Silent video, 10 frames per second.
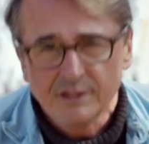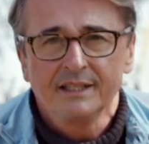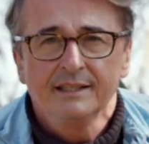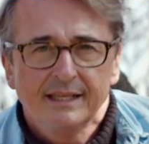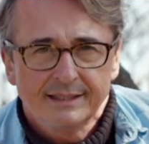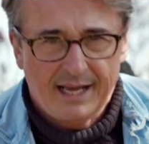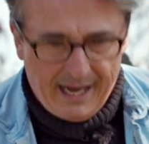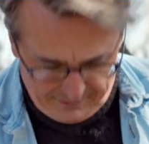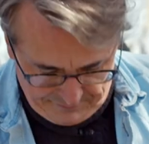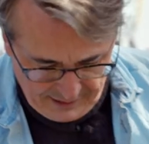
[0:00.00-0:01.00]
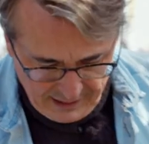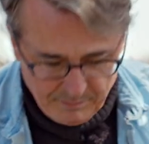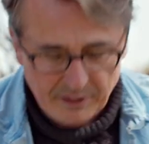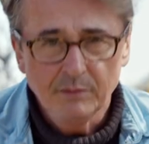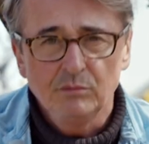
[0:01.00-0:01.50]
Und es geht ganz einfach.
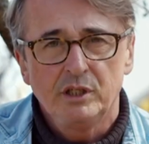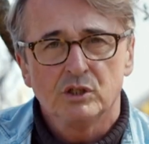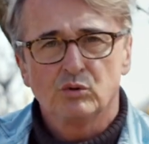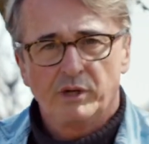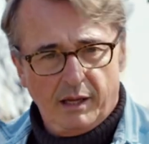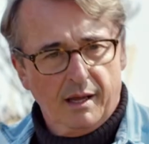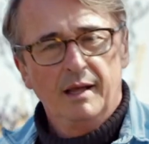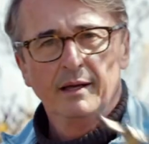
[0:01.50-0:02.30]
Man nimmt hier so eine